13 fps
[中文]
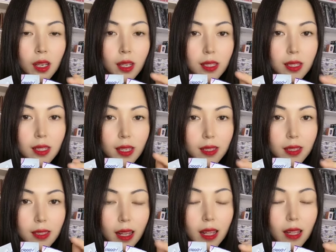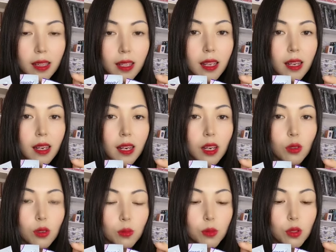前三天，然后你
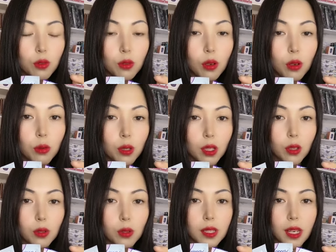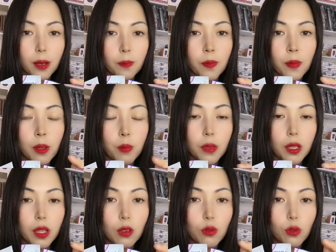们收到货以后先，每
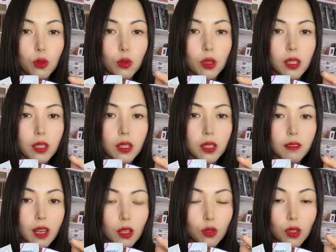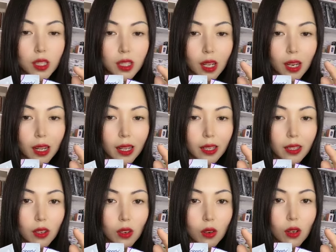天中午或者是晚睡前来一条，
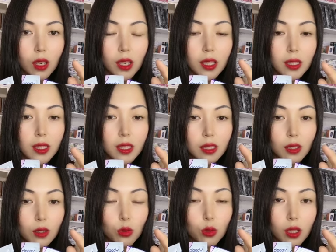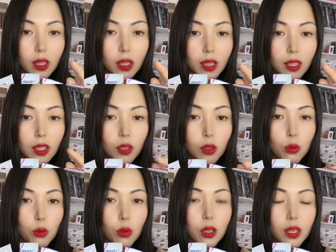记得全天一定要
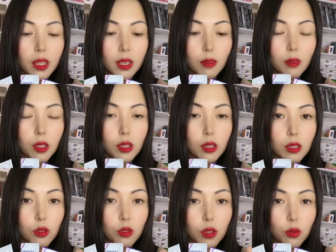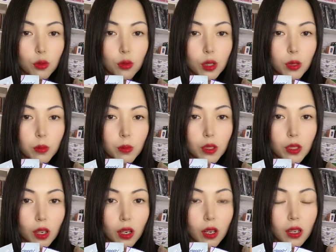多喝一点温热水。如果你们
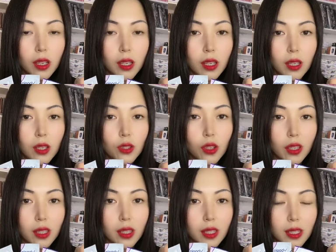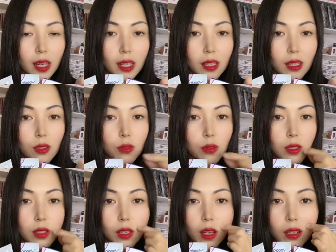想想那个啥的，就是想